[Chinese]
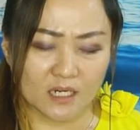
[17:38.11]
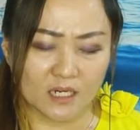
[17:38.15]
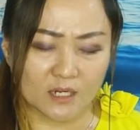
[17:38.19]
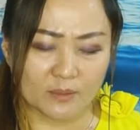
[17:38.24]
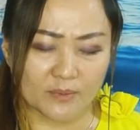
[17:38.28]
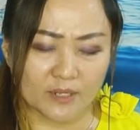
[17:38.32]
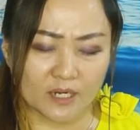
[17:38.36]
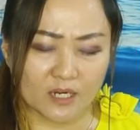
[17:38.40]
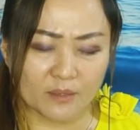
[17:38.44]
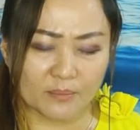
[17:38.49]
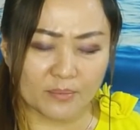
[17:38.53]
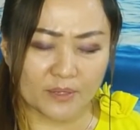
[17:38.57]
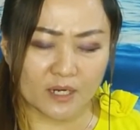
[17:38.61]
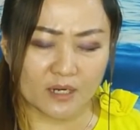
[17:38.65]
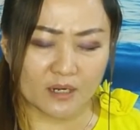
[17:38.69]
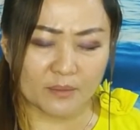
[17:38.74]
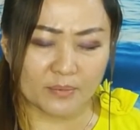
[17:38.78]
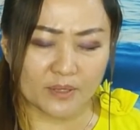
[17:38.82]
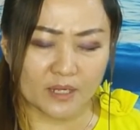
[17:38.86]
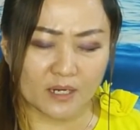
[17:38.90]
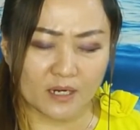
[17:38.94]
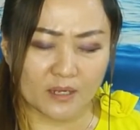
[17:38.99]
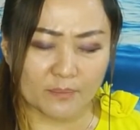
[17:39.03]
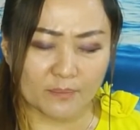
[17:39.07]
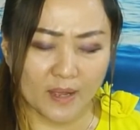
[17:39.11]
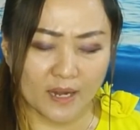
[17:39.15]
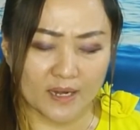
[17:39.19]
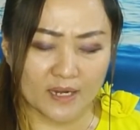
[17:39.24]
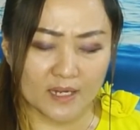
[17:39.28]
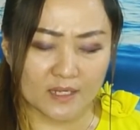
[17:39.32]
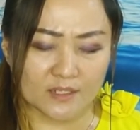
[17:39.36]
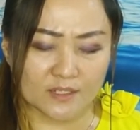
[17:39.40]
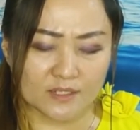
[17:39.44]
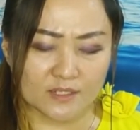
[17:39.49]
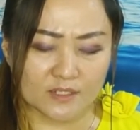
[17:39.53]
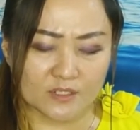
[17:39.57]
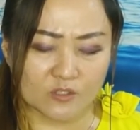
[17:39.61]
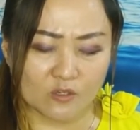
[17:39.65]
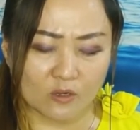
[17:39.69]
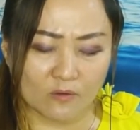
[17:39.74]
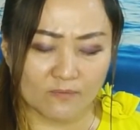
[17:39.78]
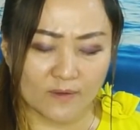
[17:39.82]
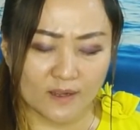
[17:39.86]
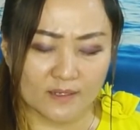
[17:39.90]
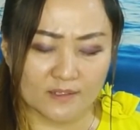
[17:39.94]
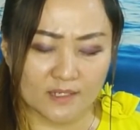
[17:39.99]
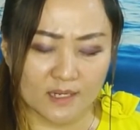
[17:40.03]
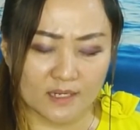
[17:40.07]
巴拉巴拉巴拉巴拉，把你的一只
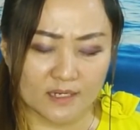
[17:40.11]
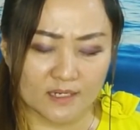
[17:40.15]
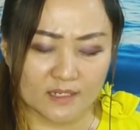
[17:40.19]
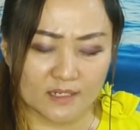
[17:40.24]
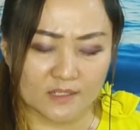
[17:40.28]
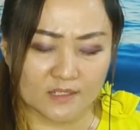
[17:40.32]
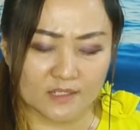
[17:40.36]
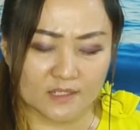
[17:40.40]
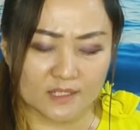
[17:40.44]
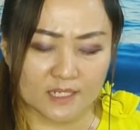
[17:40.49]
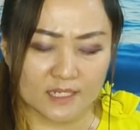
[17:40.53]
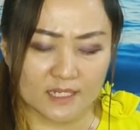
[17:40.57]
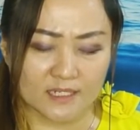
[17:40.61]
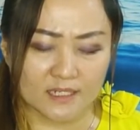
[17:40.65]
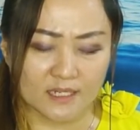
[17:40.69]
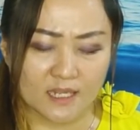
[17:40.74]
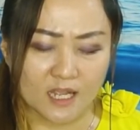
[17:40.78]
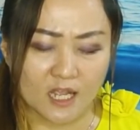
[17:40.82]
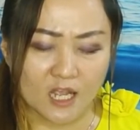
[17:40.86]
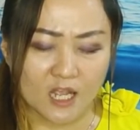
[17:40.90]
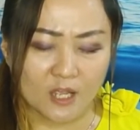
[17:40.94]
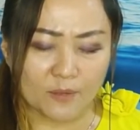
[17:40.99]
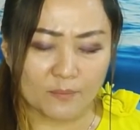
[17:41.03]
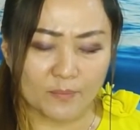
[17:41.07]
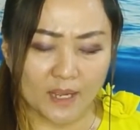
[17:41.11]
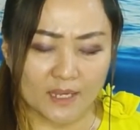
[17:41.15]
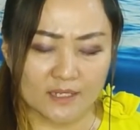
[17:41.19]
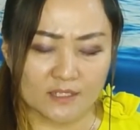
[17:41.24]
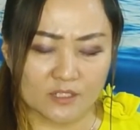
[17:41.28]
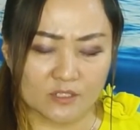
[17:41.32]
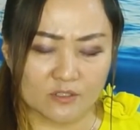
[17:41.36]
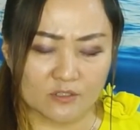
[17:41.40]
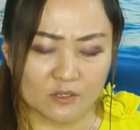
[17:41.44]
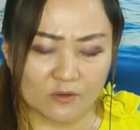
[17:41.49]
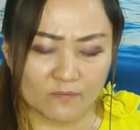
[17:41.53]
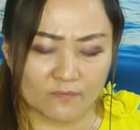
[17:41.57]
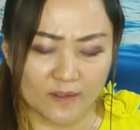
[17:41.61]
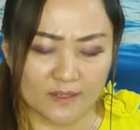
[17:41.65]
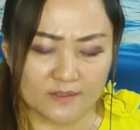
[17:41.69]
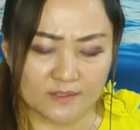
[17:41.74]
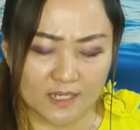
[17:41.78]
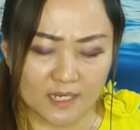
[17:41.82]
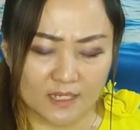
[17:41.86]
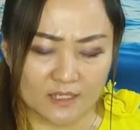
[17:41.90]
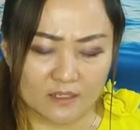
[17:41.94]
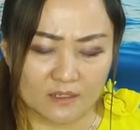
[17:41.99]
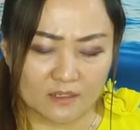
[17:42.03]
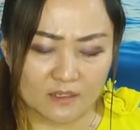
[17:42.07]
手放在你的心，把一只手
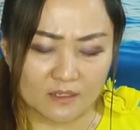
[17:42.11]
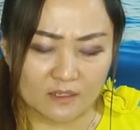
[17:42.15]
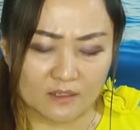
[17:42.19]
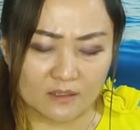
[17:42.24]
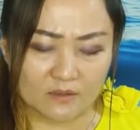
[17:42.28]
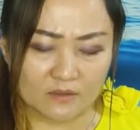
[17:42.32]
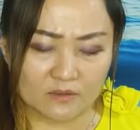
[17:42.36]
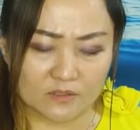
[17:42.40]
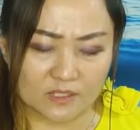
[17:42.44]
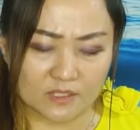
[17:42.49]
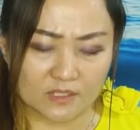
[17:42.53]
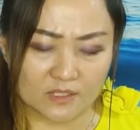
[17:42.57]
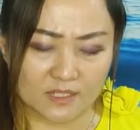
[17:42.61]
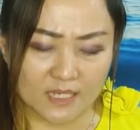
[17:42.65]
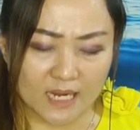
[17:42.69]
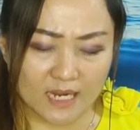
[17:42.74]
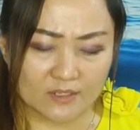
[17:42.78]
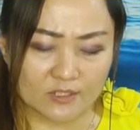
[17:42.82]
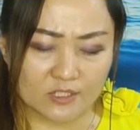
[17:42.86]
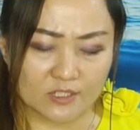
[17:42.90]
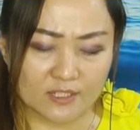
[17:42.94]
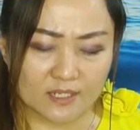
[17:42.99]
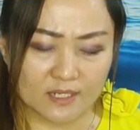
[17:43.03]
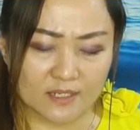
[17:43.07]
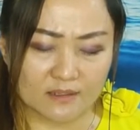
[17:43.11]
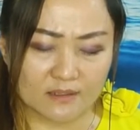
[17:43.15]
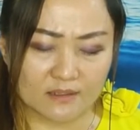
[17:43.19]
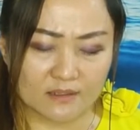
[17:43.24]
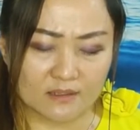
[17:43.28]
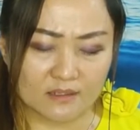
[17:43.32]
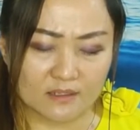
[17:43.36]
放在指向神。